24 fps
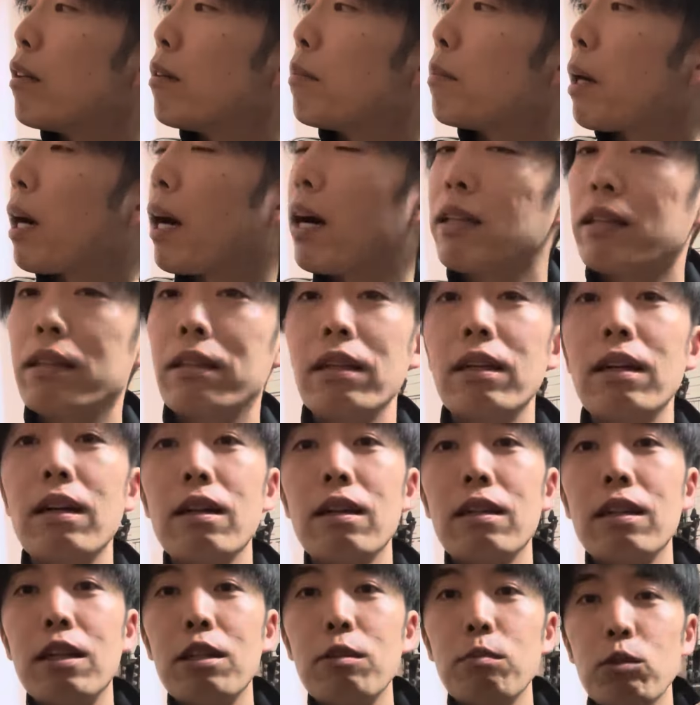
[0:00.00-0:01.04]
まあ、買ってから
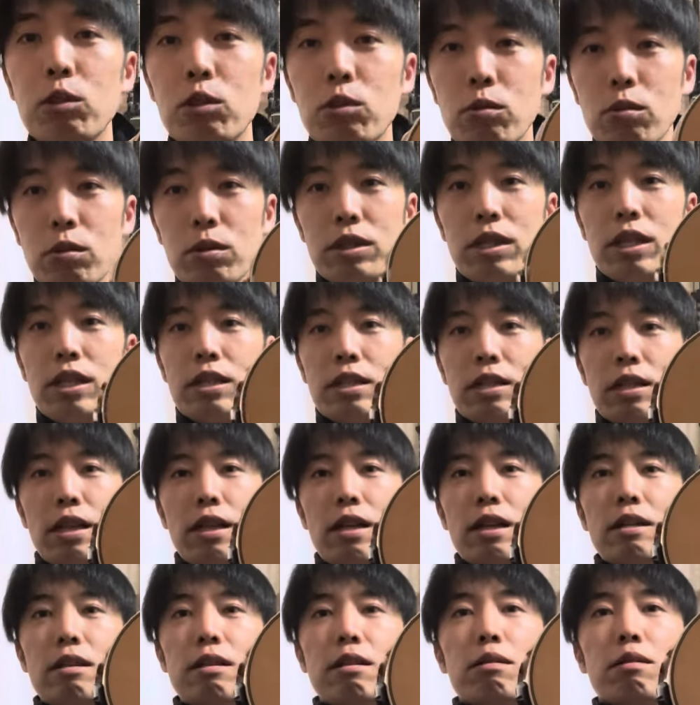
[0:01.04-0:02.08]
何も調整して
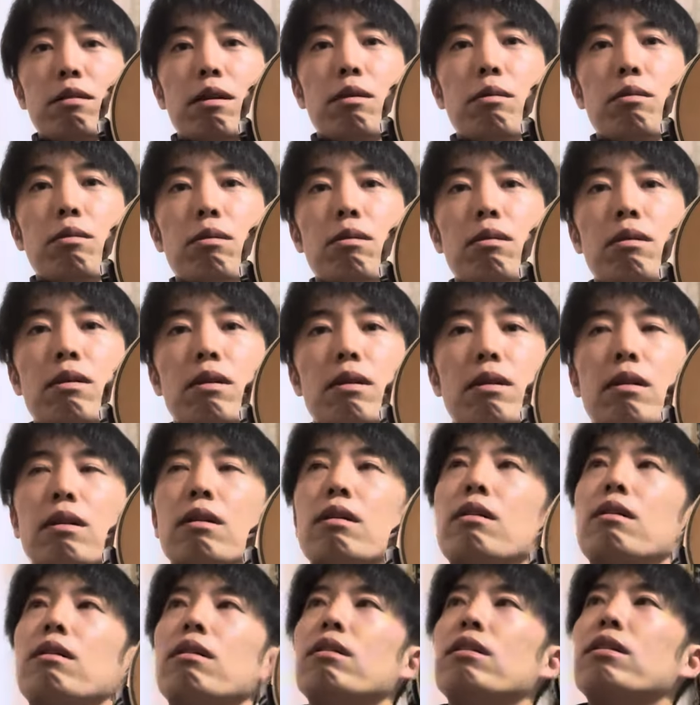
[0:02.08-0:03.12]
ないんですけど
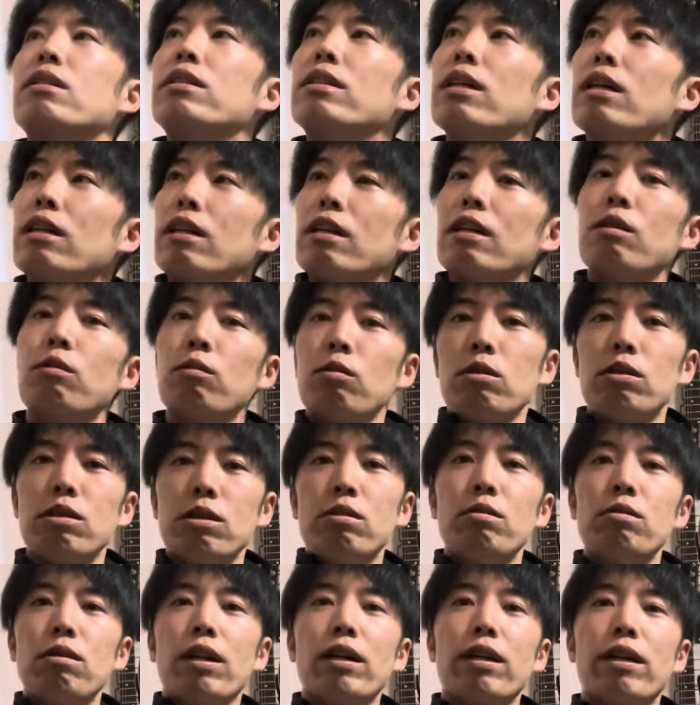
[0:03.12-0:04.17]
若干こっち
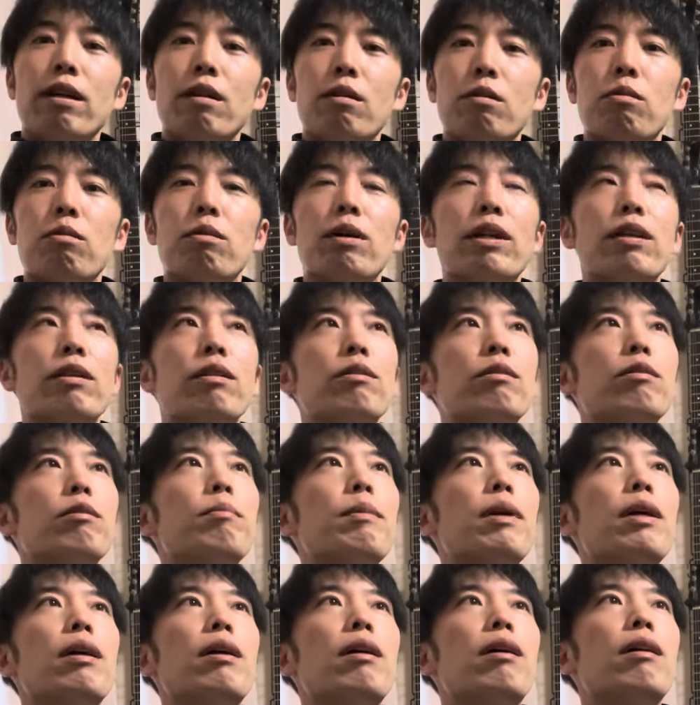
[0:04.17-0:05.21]
の方が原稿が低
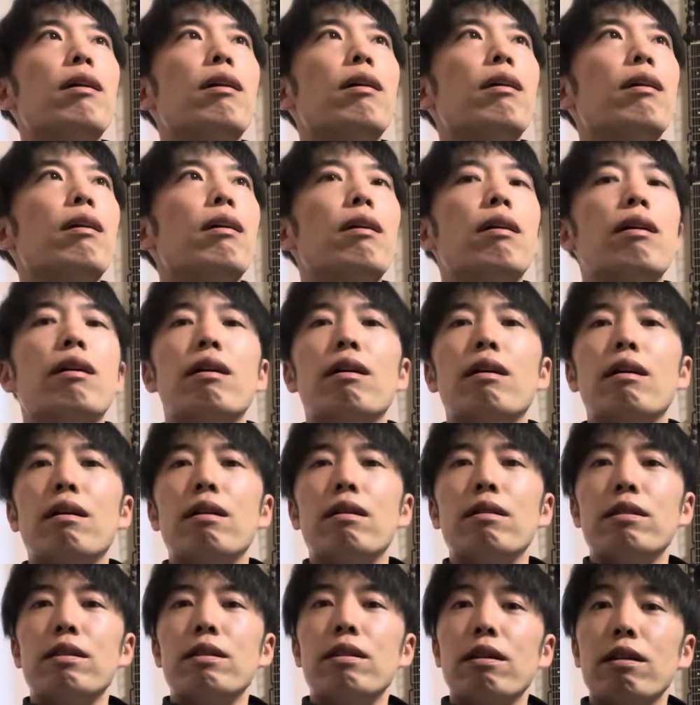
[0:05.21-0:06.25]
め
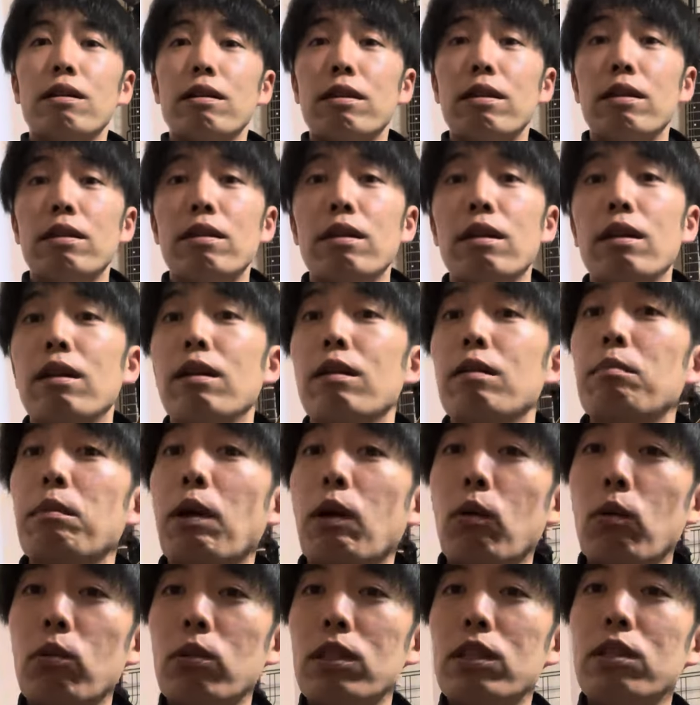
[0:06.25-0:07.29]
になってて、まあ、
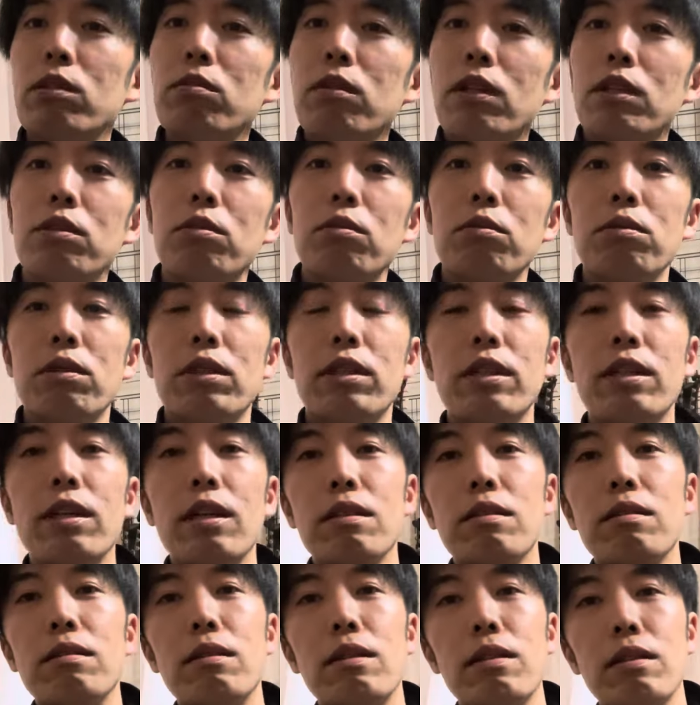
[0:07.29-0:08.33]
こっちの方がちょっと弾きや
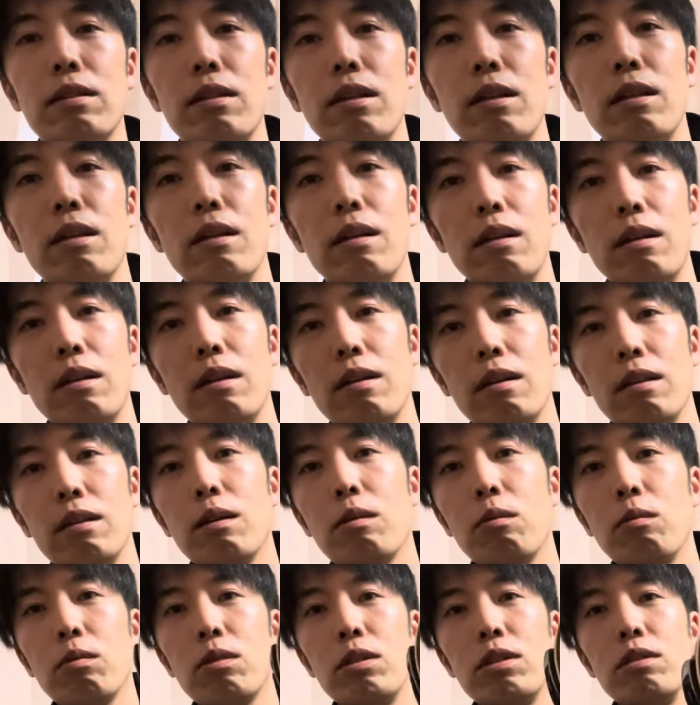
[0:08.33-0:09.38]
すいですね
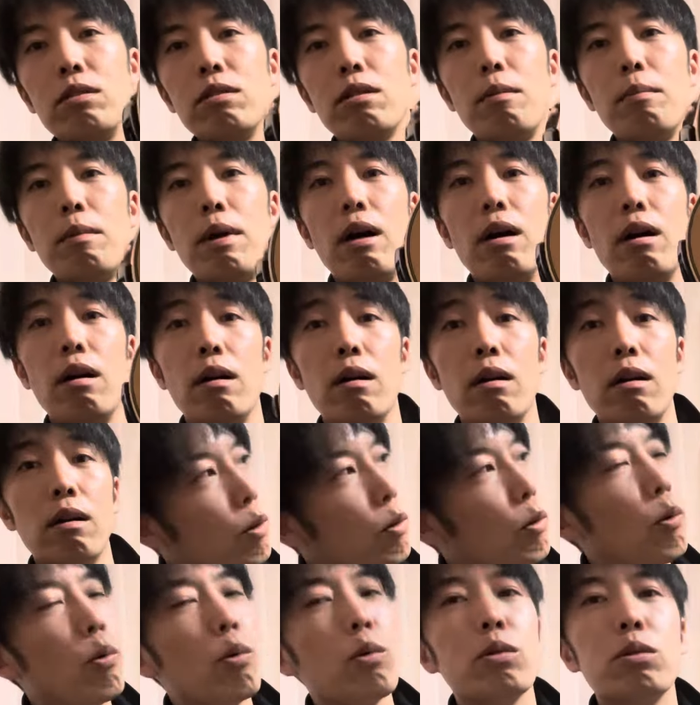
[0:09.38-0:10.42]
こっちはまあ
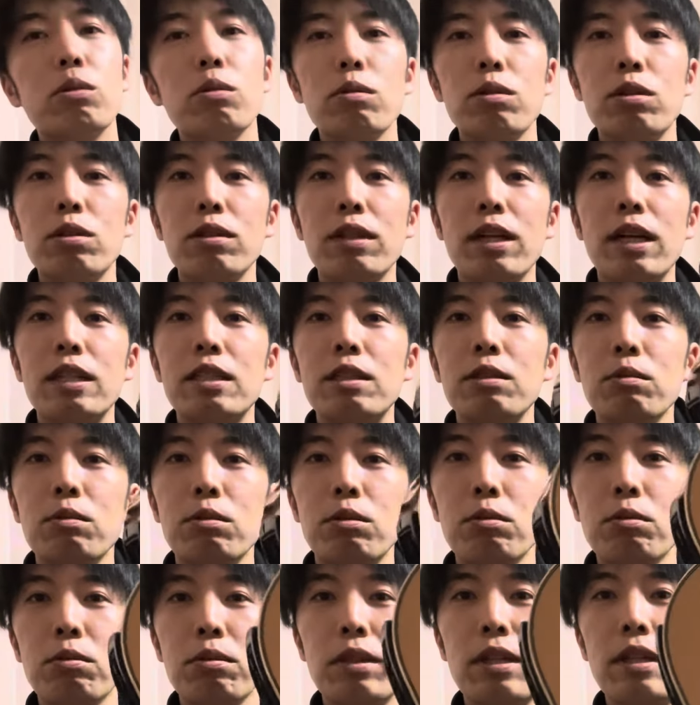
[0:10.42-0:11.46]
工場出荷時の
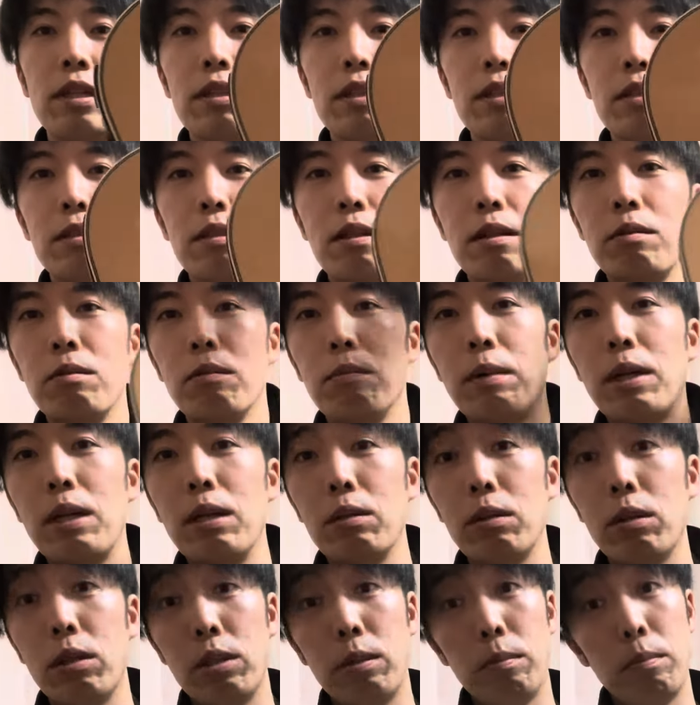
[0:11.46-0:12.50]
状態ですけど、まあ、
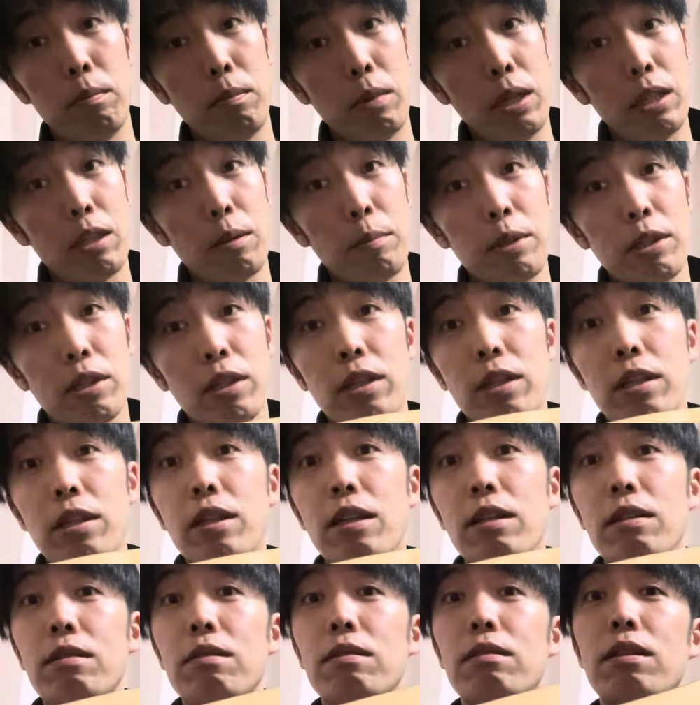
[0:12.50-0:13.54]
めちゃめちゃ弾き
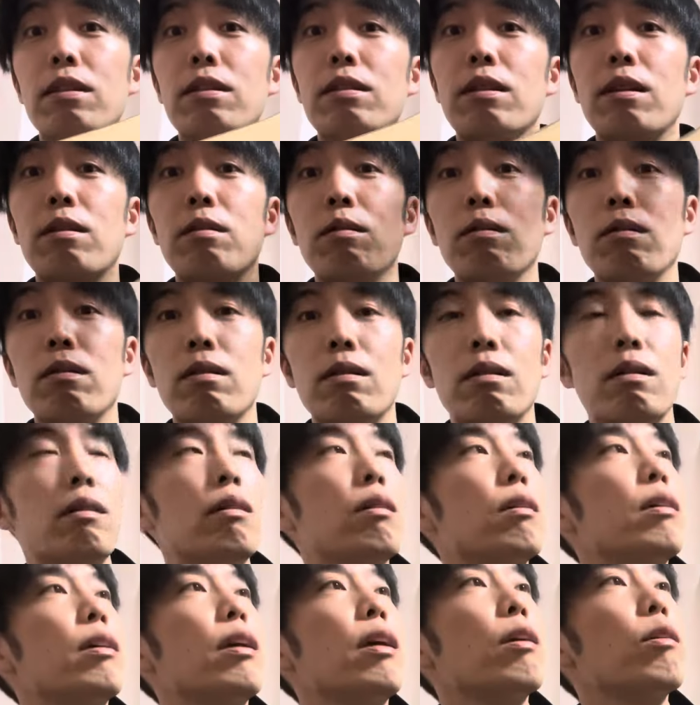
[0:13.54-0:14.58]
やすいんですけど
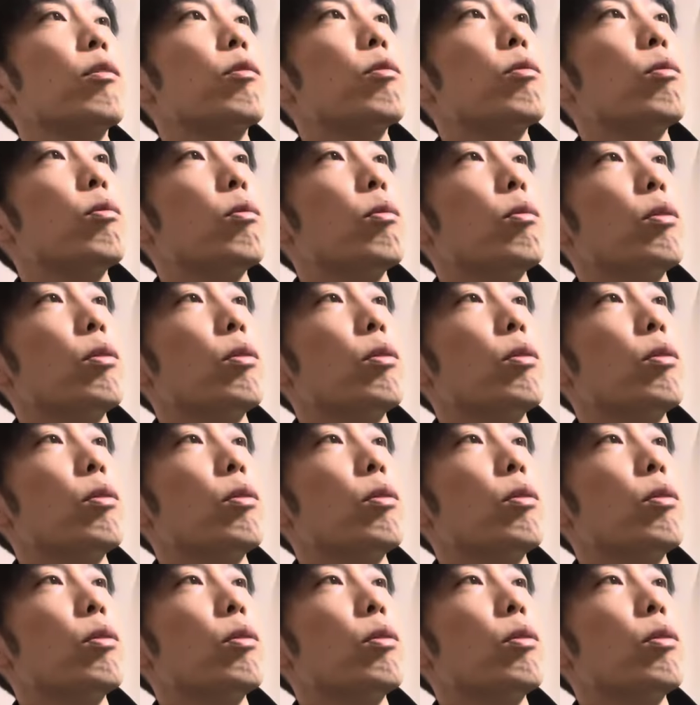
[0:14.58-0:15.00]
原稿